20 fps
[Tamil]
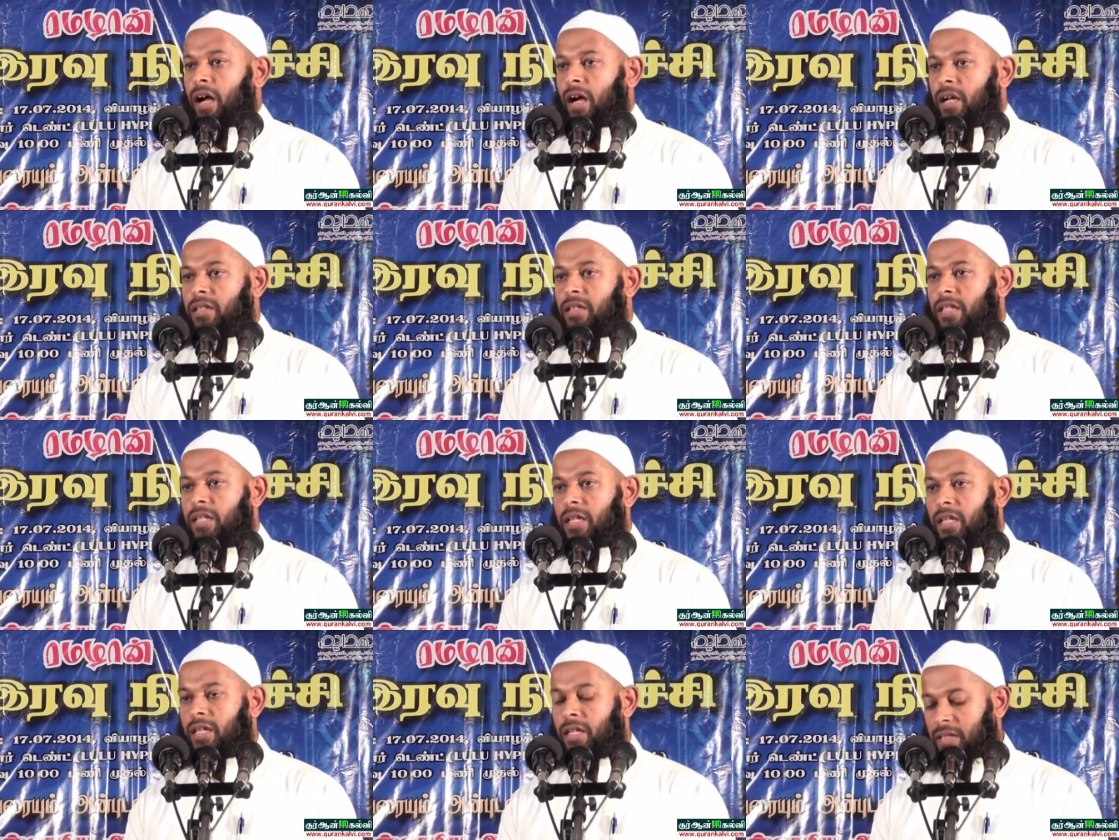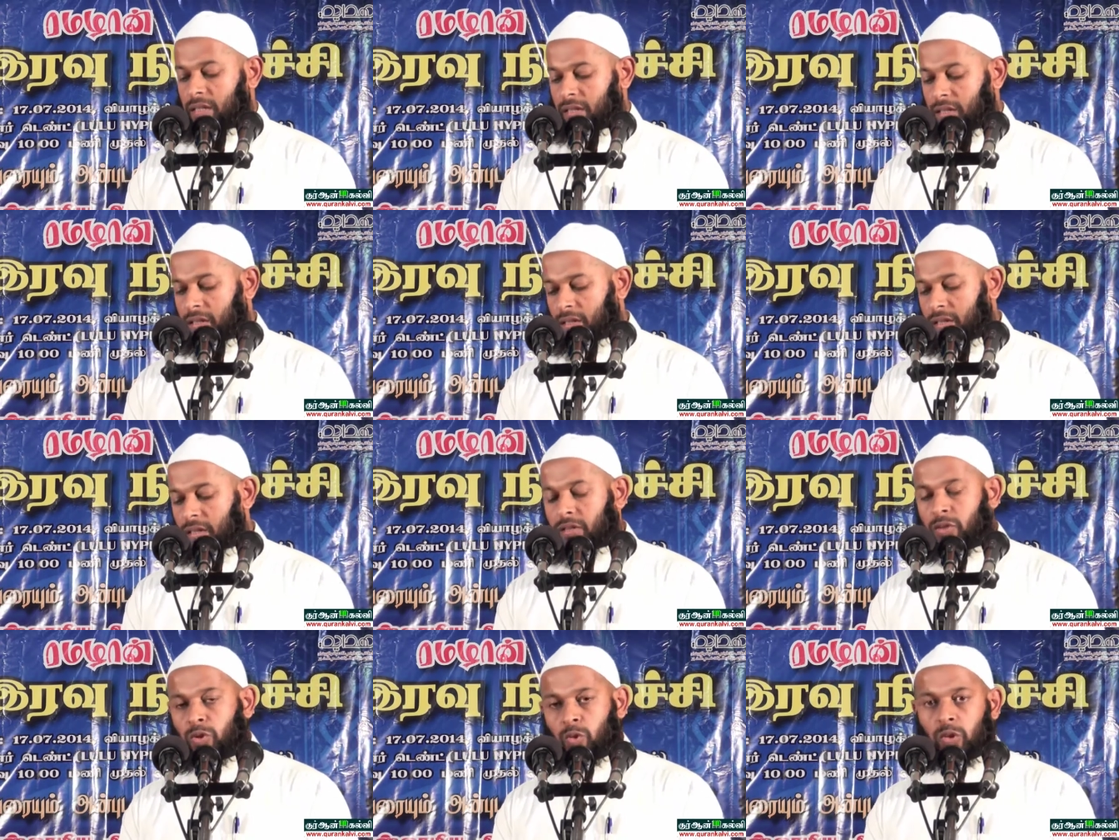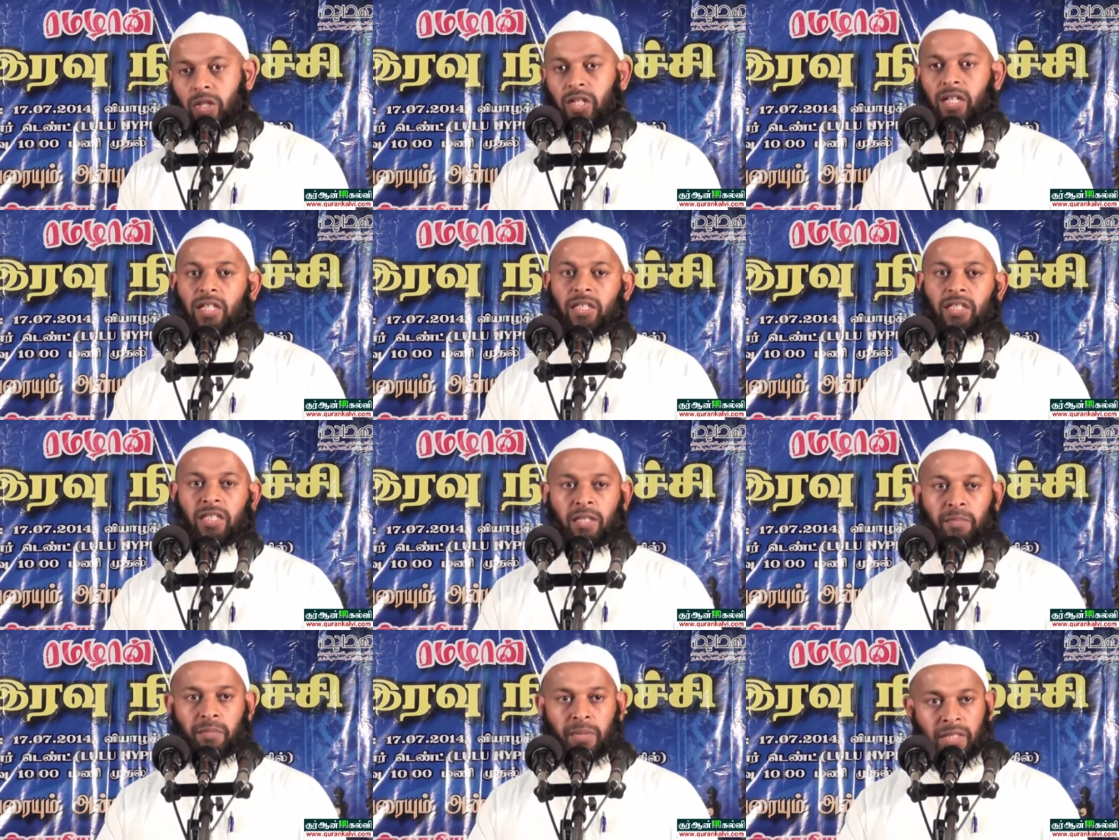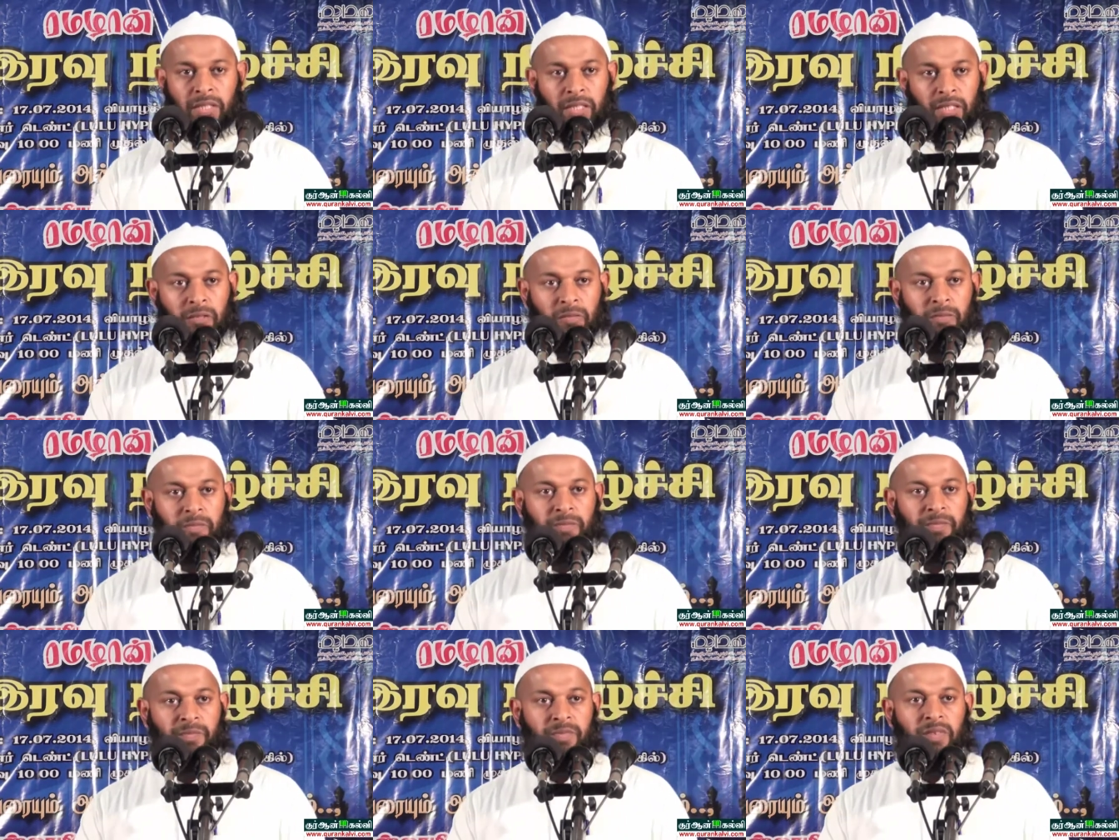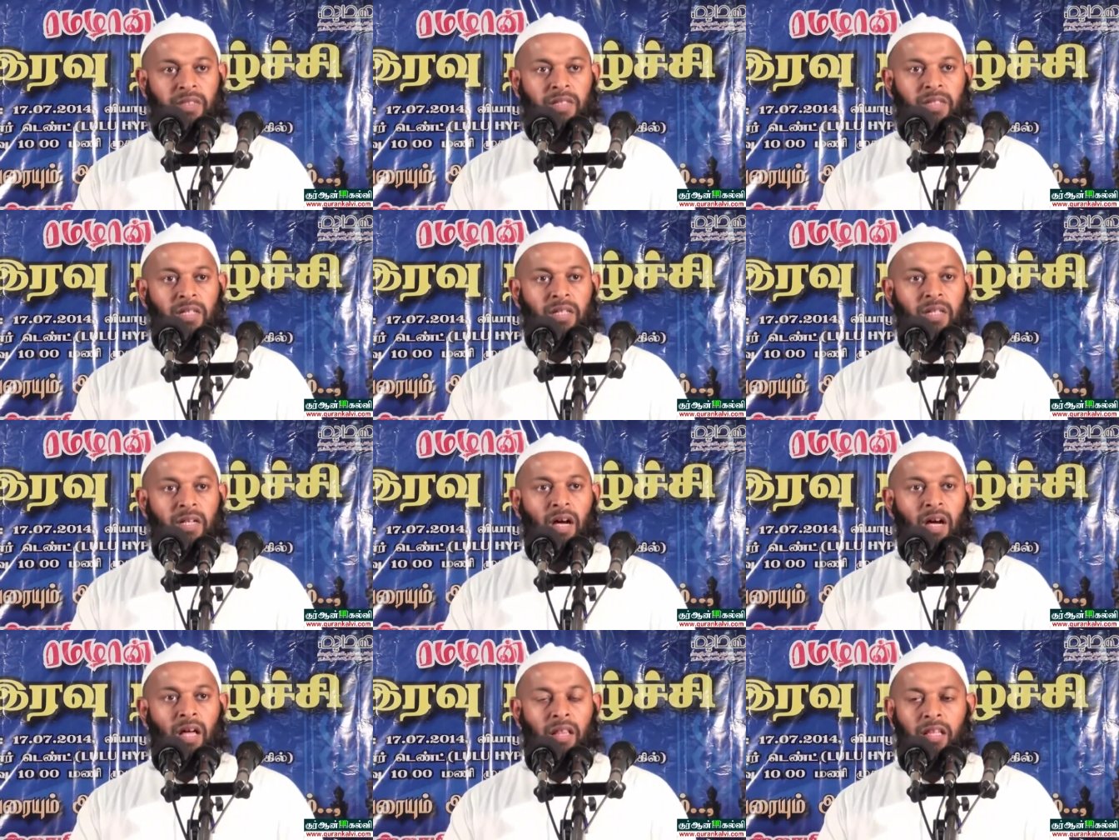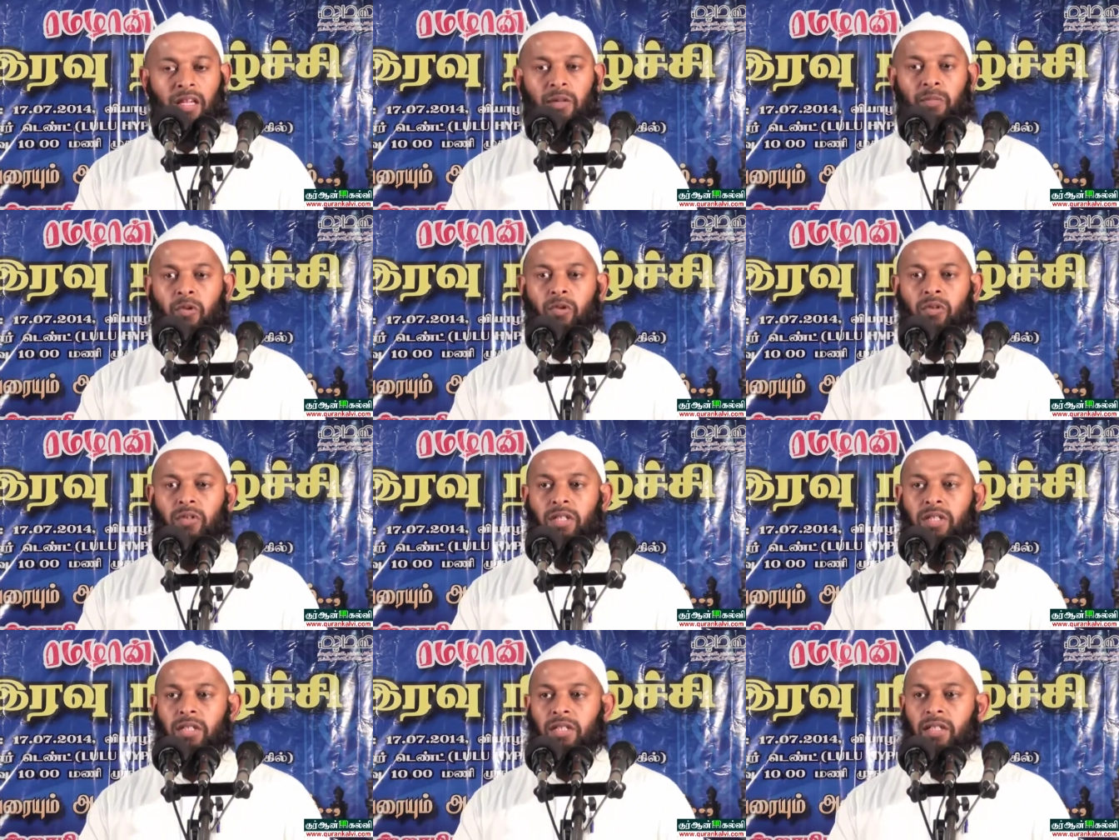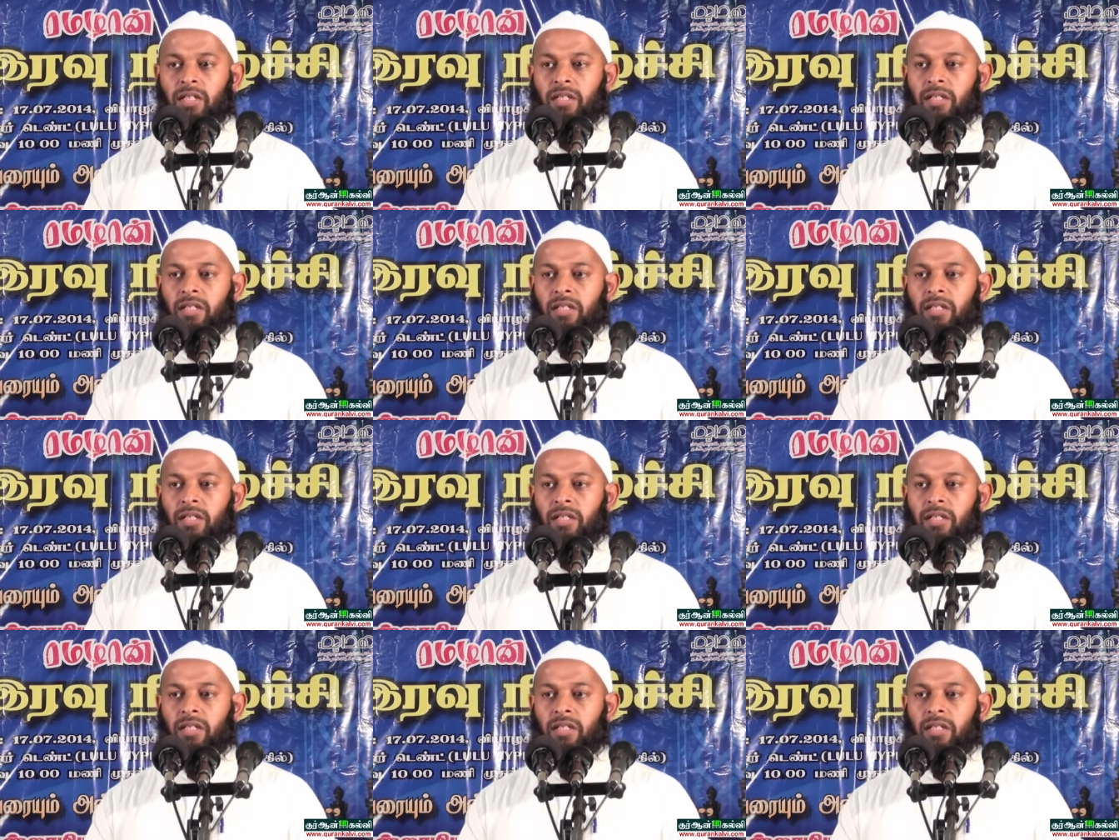அந்த சுவர்க்கத்தை பற்றியும் அதே போன்று